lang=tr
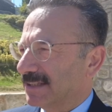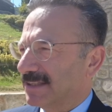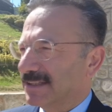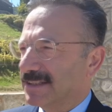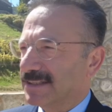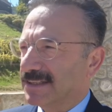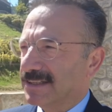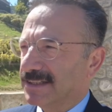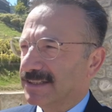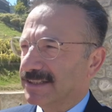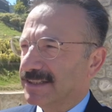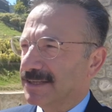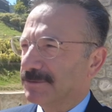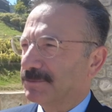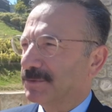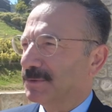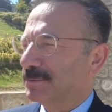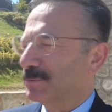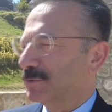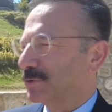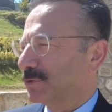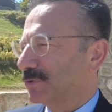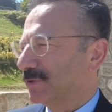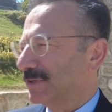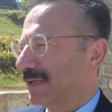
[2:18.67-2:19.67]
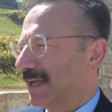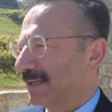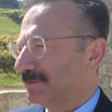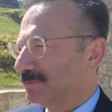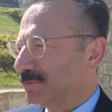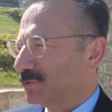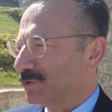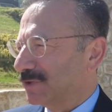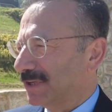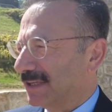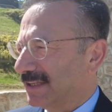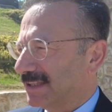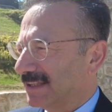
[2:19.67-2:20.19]
ilgili yapılmış olan
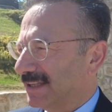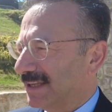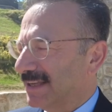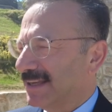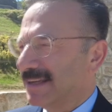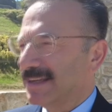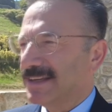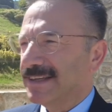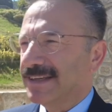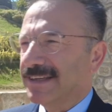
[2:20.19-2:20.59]
müzeyi de